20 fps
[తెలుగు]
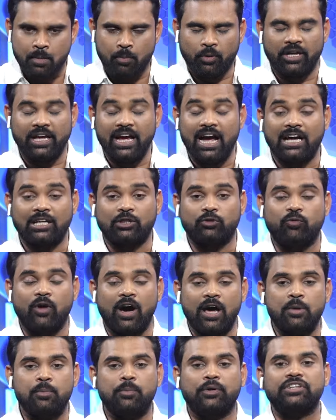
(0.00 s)
ముఖ్యంగా
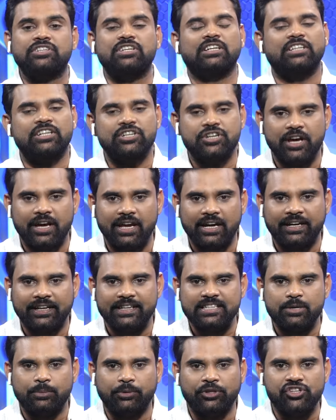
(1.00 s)
ద్వారంపూడి చంద్రశేఖర్
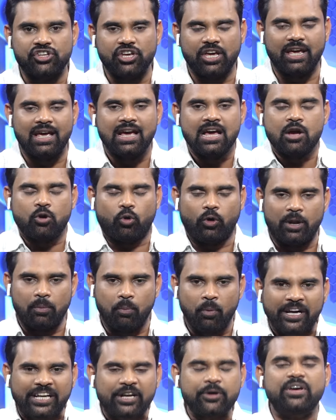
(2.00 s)
రెడ్డికి సంబంధించి కొన్ని
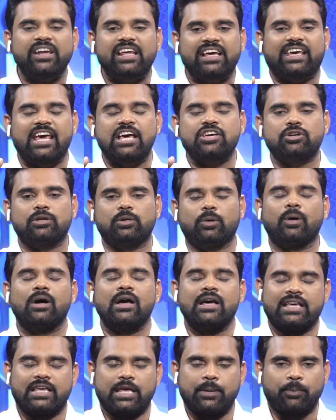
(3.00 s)
ముఖ్యమైన కేసులు
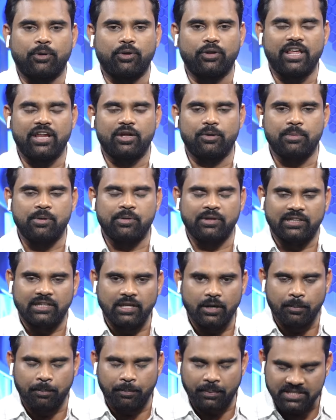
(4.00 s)
ఇప్పుడు నేను మీ
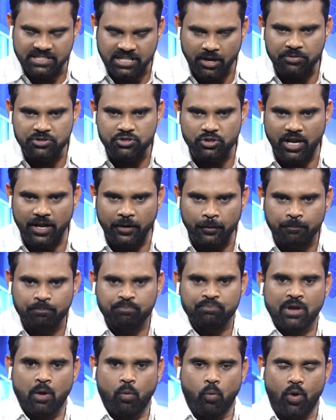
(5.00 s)
వద్ద ప్రస్తావిస్తున్నాను
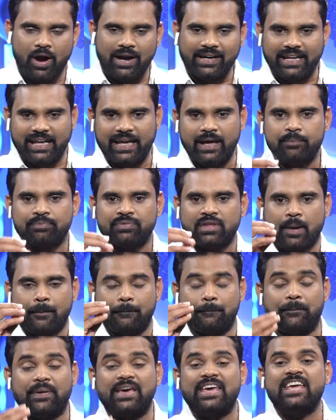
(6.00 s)
ఒకటి
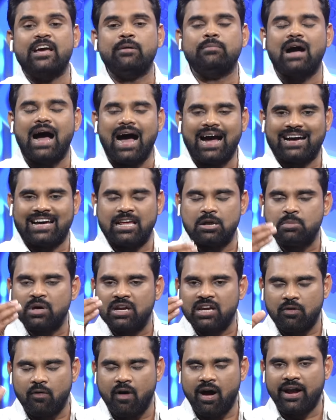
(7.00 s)
బియ్యం అక్రమ
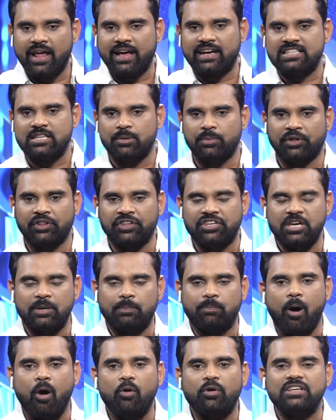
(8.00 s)
రవాణాకు సంబంధించి
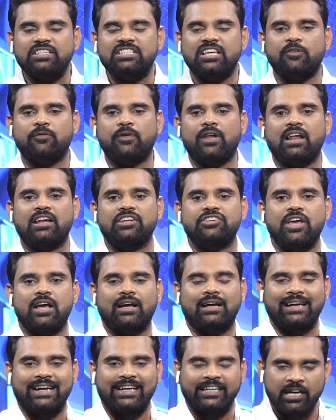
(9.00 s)
పౌర సరఫరాల
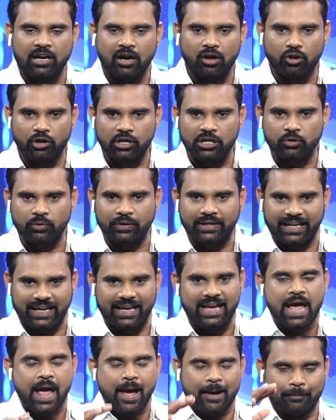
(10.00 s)
శాఖ గిడ్డంగులో ఉన్నటువంటి
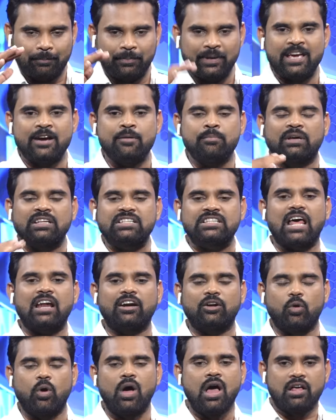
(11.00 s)
బియ్యం
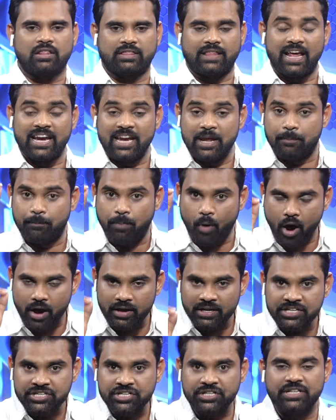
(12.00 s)
బస్తాలను దాన్ని
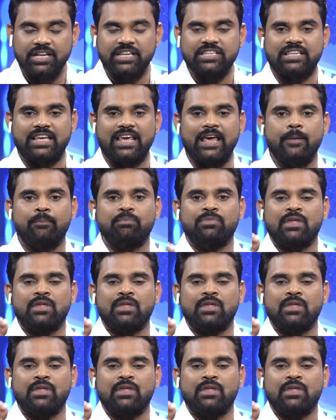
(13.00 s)
పాలిష్ చేసి